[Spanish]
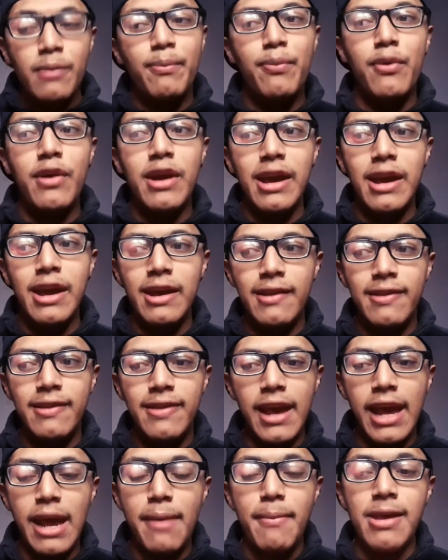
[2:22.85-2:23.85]
Pues
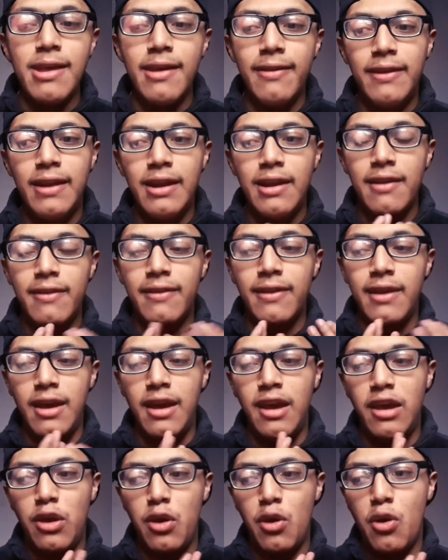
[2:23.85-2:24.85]
déjenme decirles
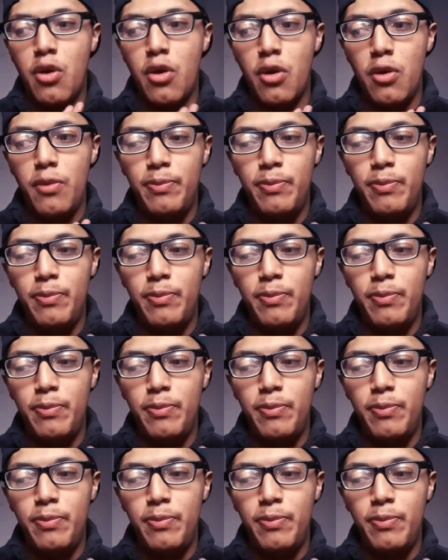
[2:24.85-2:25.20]
que yo,